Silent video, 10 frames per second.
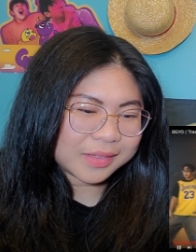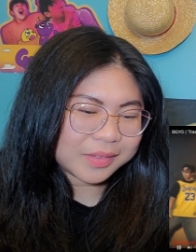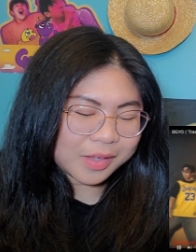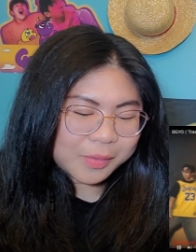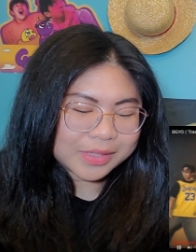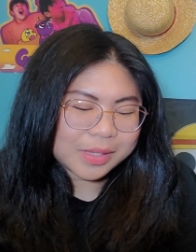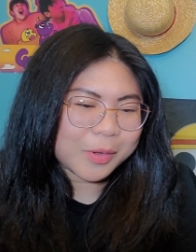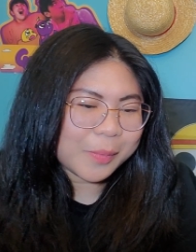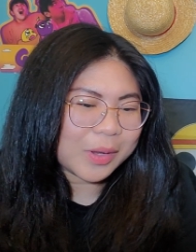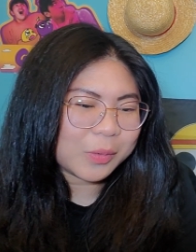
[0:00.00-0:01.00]
Oh, wait, sabi
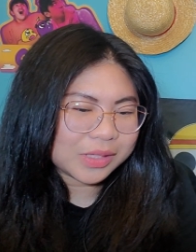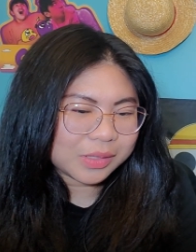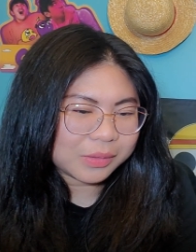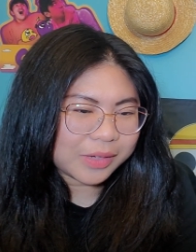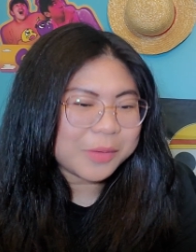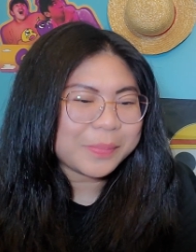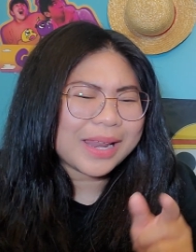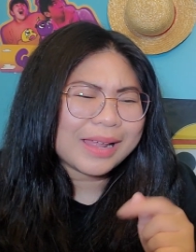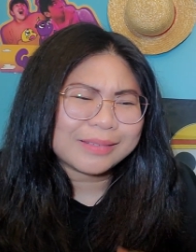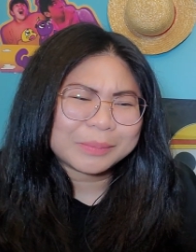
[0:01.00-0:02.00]
ko pala ulitin ko. Ayun
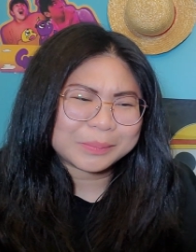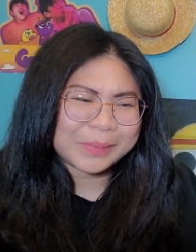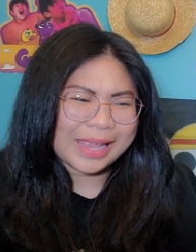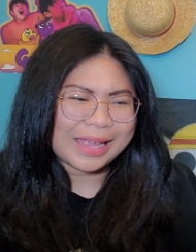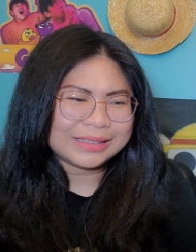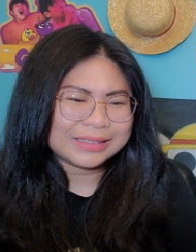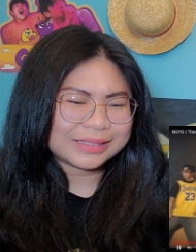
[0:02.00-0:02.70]
pala, ba yan?